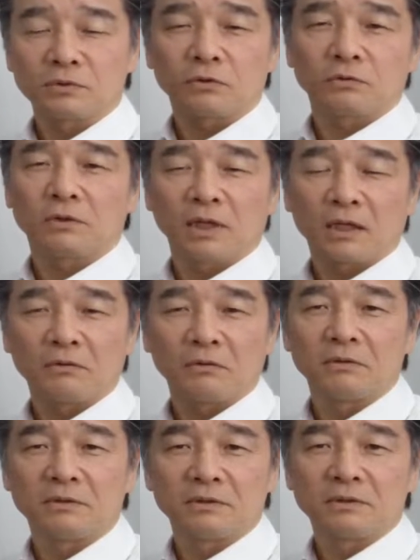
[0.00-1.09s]
ちょっとあ
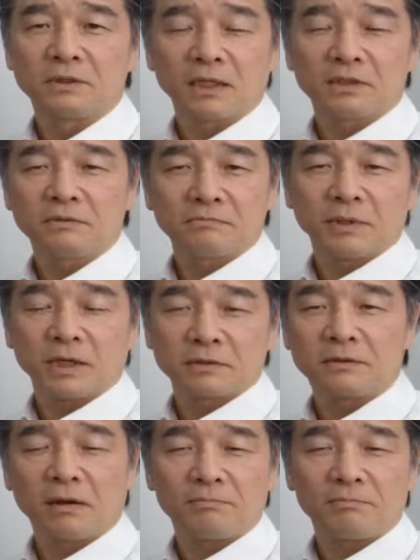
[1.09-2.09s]
の何百